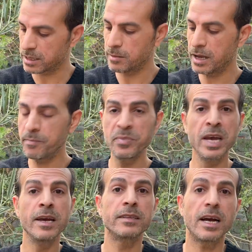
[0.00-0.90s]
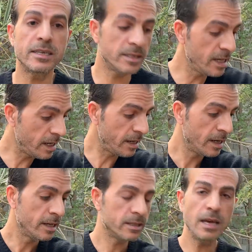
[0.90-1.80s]
تمام تحسين
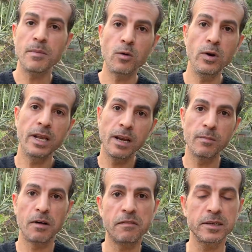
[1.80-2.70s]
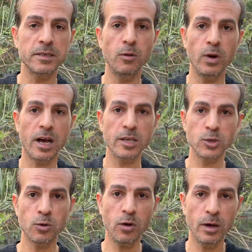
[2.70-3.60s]
زي ما قلنا للمفاصل
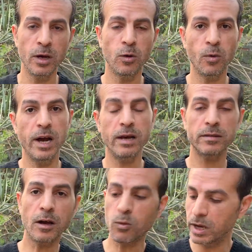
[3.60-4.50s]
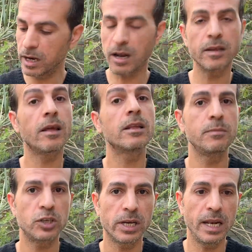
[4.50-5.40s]
والاذرع وتقويه للعضلات
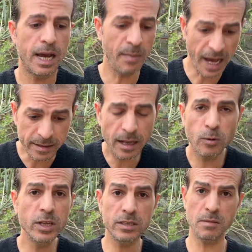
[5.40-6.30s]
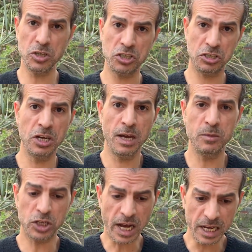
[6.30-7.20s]
بشكل عام حتى لو انت مش
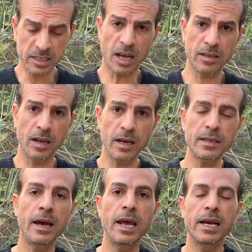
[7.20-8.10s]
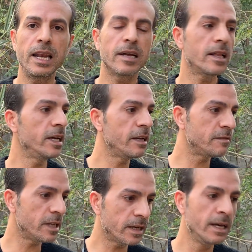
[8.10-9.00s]
مش عايز عضلات على الاقل هتلاقي
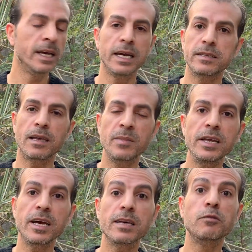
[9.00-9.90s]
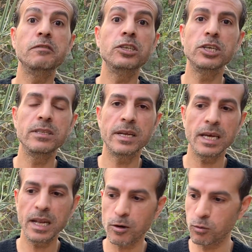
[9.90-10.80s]
نفسك التمرين هذا مفيد جدا
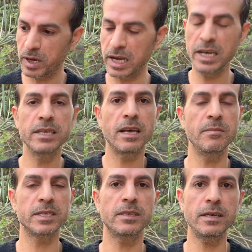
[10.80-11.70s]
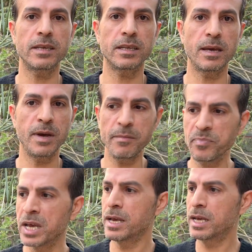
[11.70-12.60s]
إلك وبيخليك دايما صحتك تمام
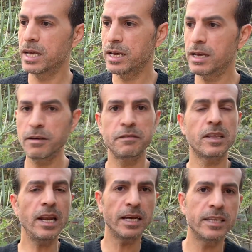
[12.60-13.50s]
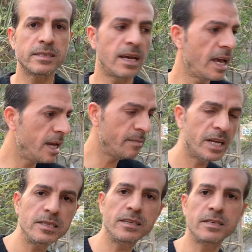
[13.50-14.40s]
آه، في طلعه السلالم
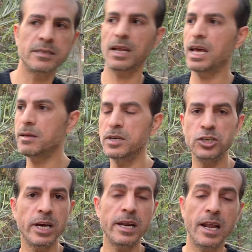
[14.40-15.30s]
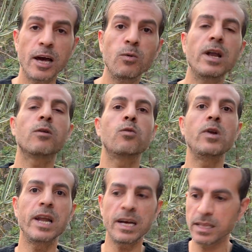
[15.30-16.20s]
نزله السلالم الجري الهروله
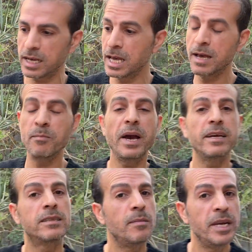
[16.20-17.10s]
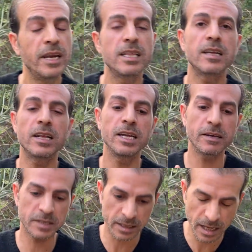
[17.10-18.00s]
كل هذا مع التمرين هذا هتلاقي
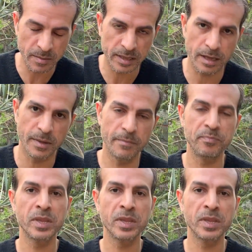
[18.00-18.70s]
نفسك دايما تمام